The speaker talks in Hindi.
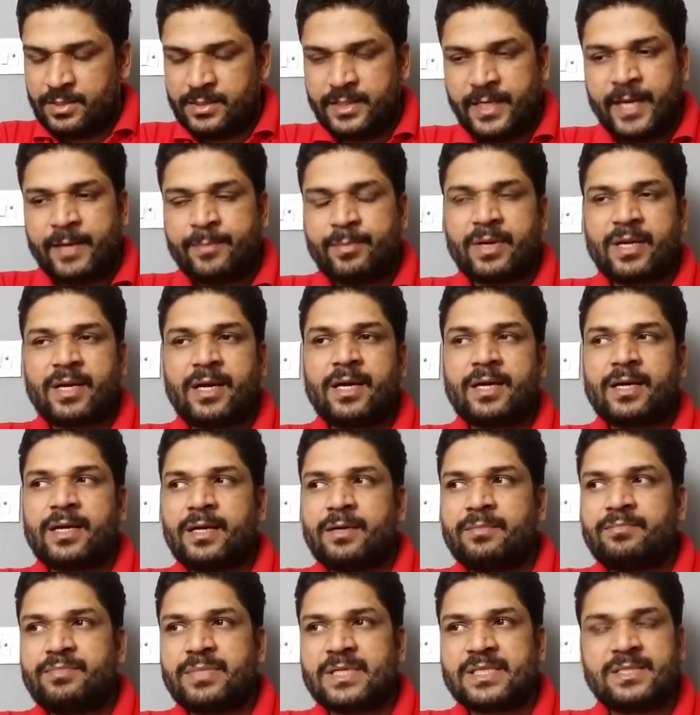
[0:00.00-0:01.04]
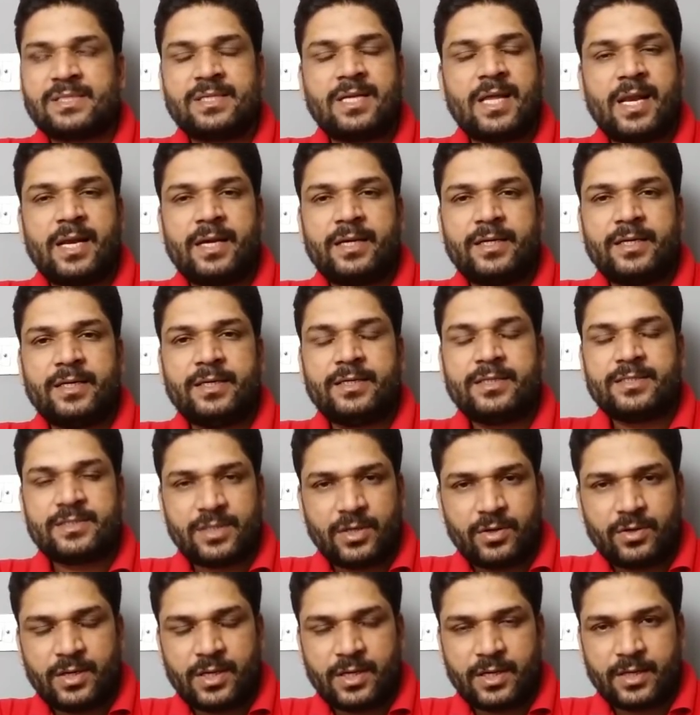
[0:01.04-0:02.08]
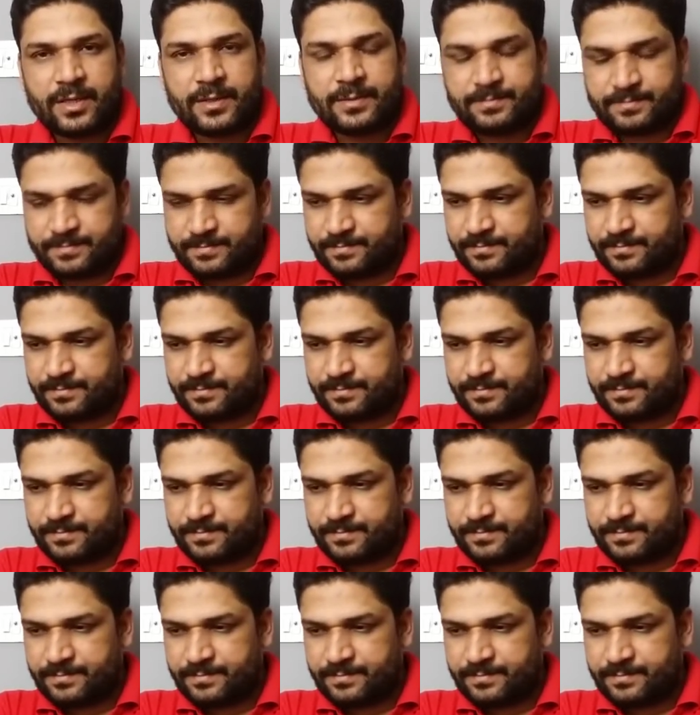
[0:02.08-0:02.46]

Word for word: ये एक प्रकार का पर्सनालिटी डिसऑर्डर है